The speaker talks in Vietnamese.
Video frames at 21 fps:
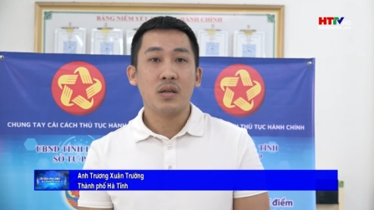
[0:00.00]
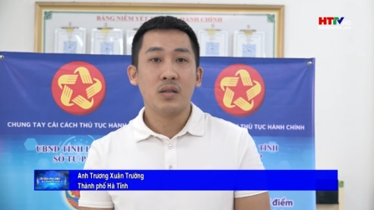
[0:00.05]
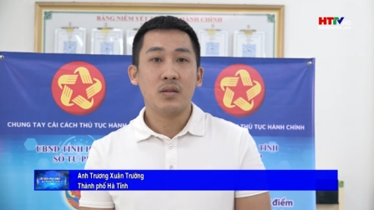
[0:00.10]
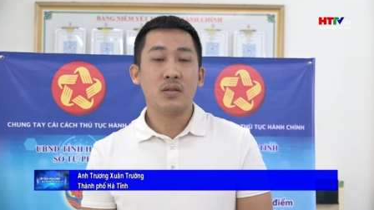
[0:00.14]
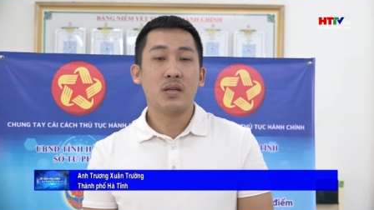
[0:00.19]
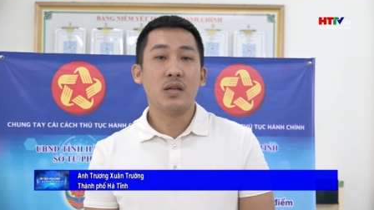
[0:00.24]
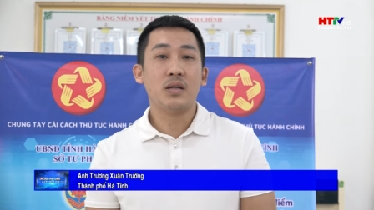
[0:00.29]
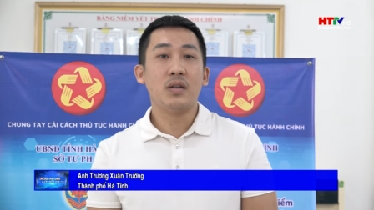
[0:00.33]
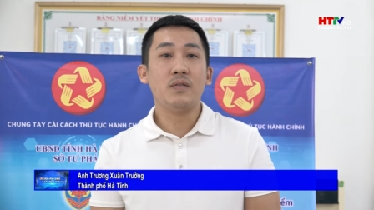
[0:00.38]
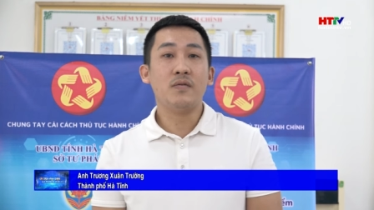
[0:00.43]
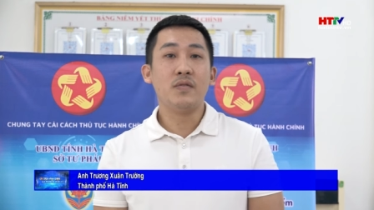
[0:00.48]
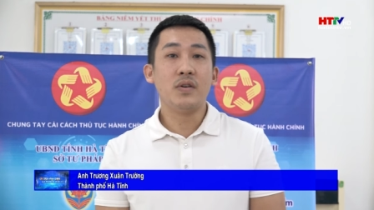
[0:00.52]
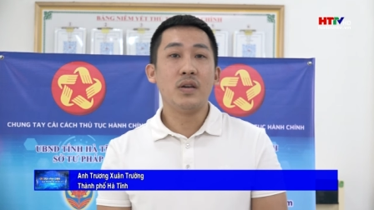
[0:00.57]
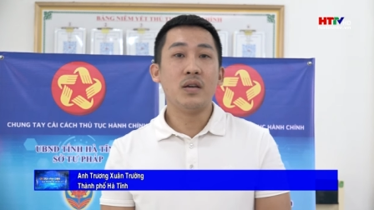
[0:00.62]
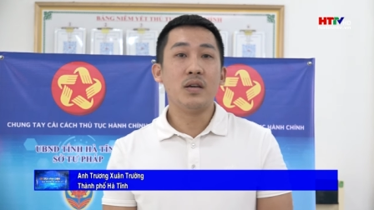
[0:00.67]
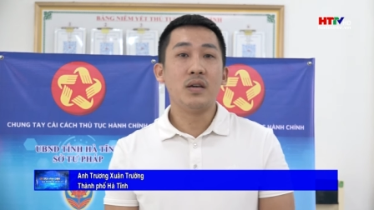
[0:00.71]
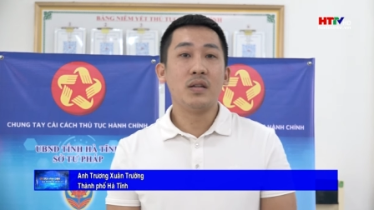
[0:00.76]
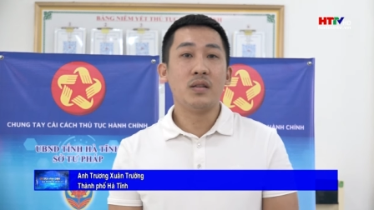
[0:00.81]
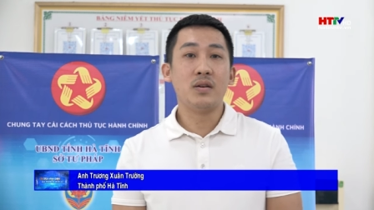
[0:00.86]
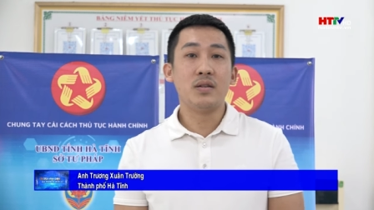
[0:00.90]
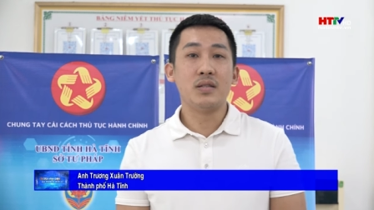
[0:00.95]
Thứ nhất là
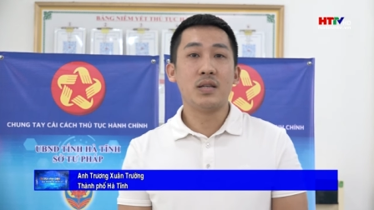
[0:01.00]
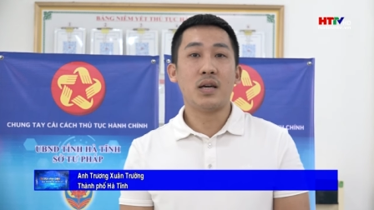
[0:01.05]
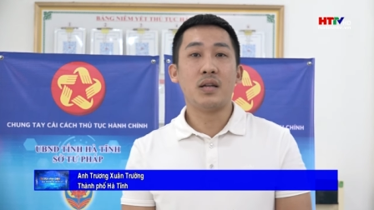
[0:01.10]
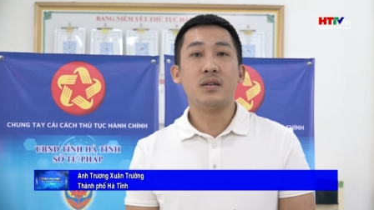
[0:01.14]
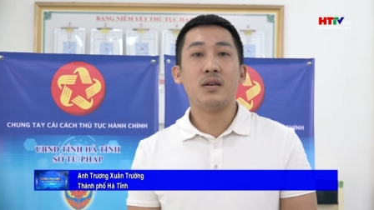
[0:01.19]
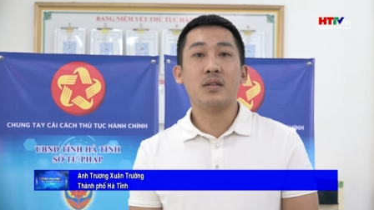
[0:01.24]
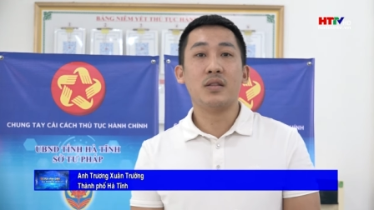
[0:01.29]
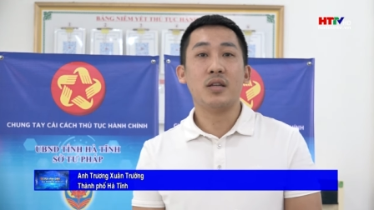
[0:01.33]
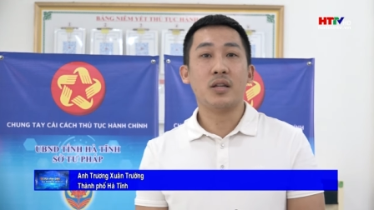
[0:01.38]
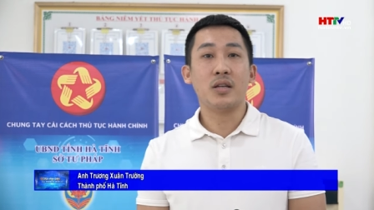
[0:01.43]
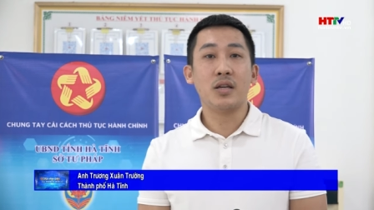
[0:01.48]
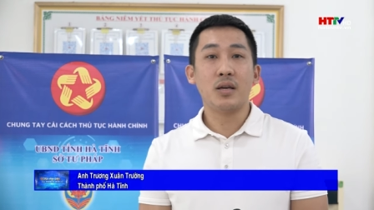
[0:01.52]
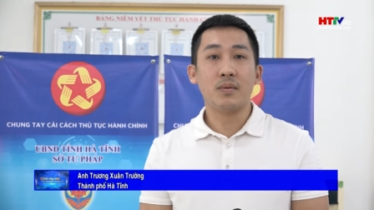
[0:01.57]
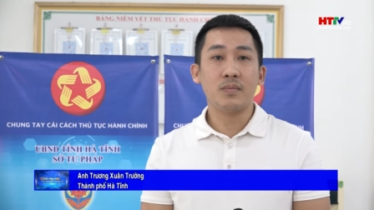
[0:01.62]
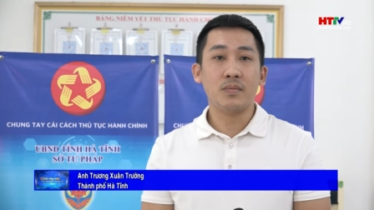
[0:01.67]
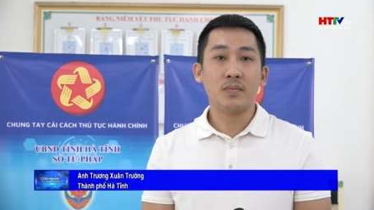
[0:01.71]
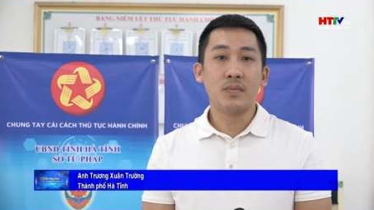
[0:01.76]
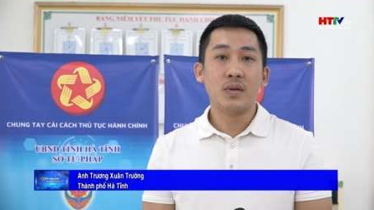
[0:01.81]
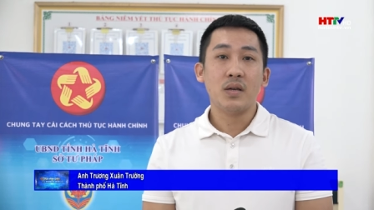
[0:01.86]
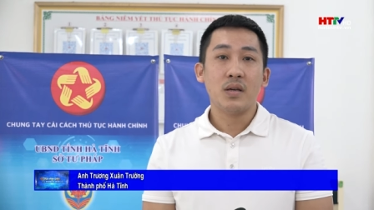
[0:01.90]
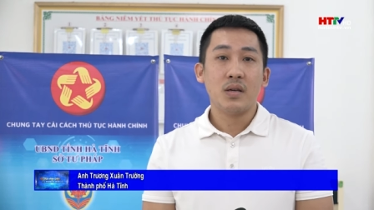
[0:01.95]
về thời gian được tiết kiệm,
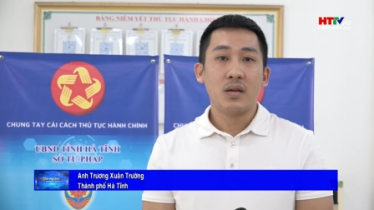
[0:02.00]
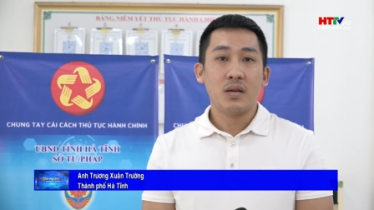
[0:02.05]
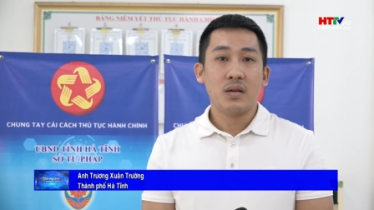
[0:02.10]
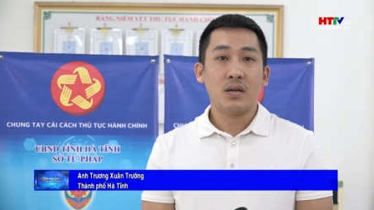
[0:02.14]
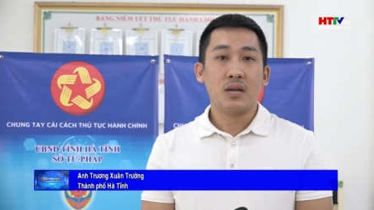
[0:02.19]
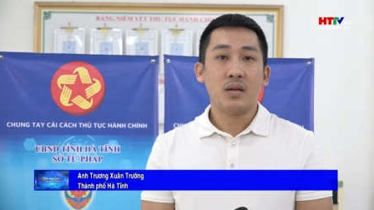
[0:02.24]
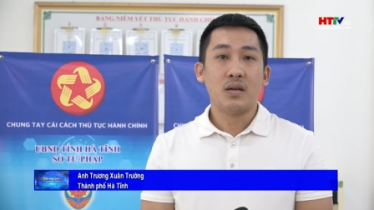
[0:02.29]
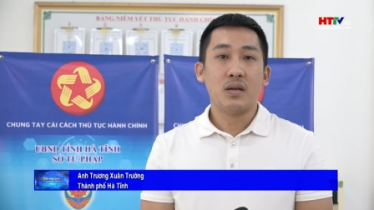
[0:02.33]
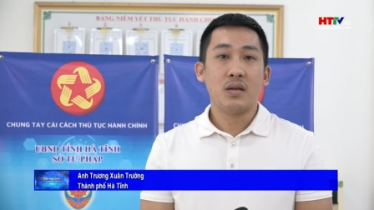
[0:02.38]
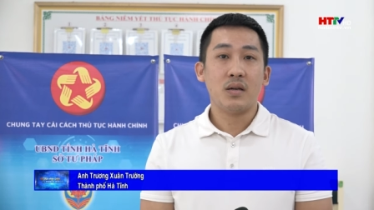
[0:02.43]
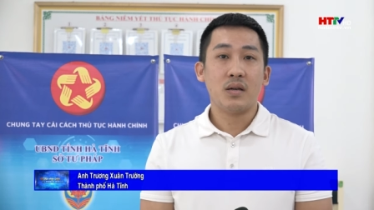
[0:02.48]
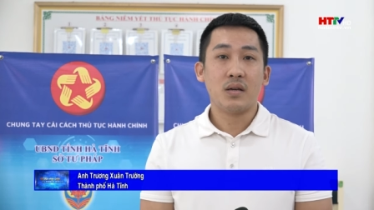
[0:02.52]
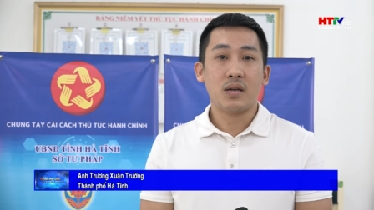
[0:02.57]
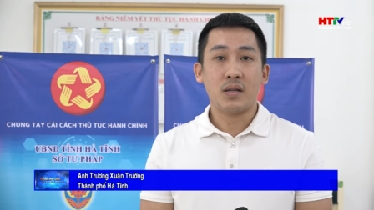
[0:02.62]
À,